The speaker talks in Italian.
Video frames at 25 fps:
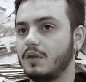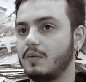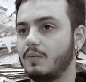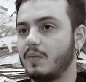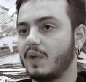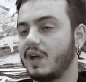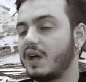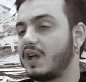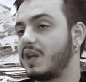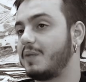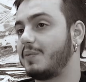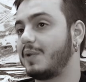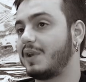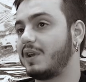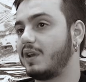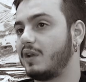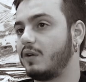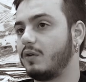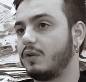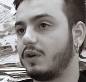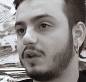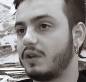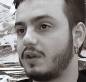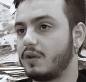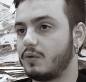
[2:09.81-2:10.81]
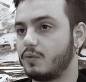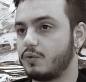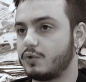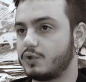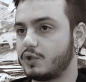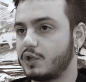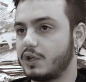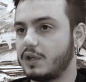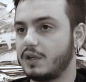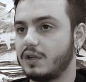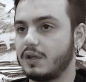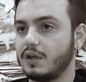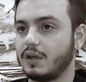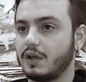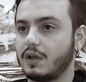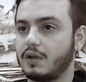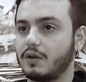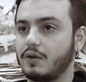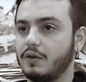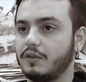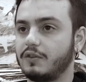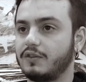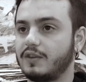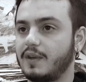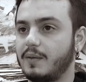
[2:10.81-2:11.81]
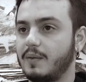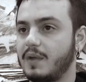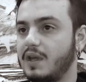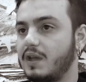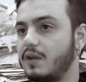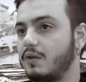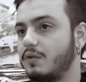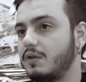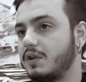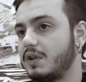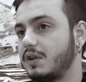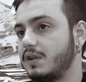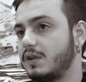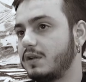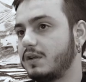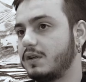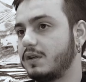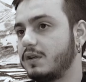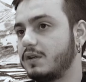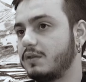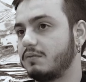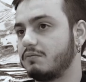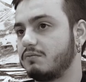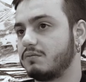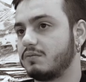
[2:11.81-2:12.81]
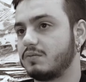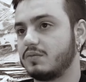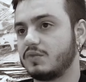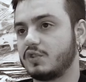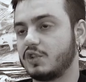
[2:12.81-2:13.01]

magari pellicola da cucina che costa meno e